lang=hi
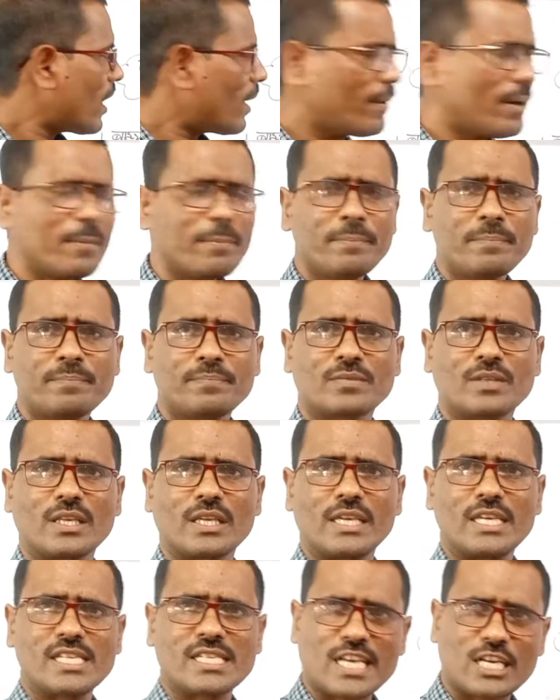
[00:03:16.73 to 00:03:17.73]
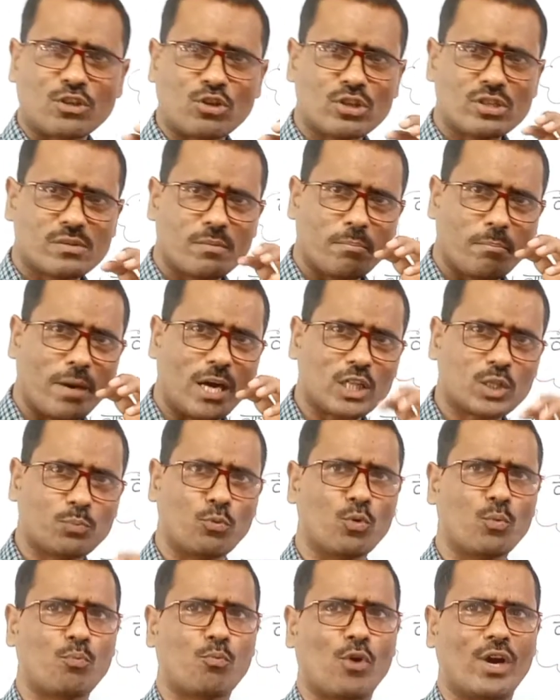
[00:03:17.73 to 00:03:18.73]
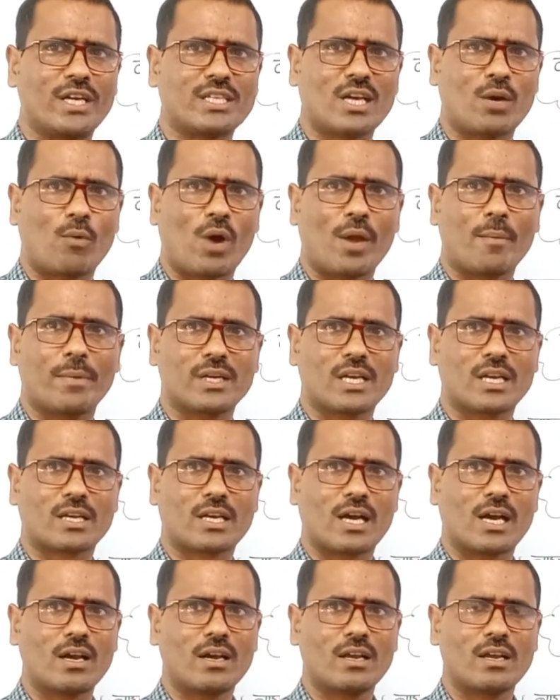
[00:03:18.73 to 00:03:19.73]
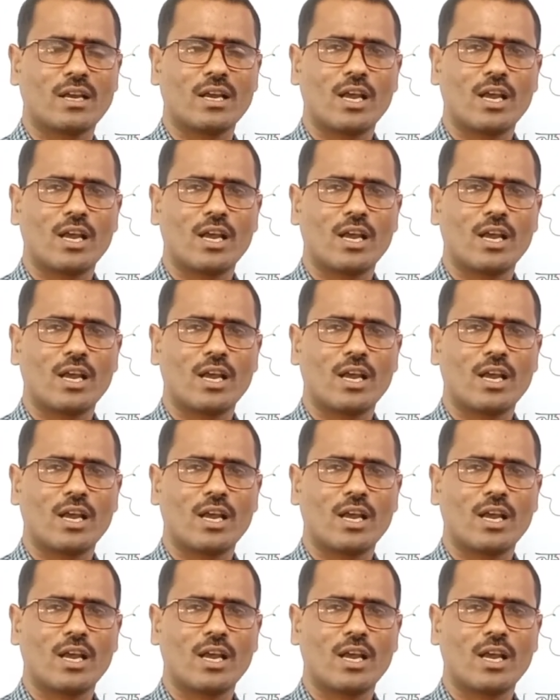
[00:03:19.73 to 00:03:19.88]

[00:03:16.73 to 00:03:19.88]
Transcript: अब हम इसका जो महत्वपूर्ण पॉइंट है वायुमंडल का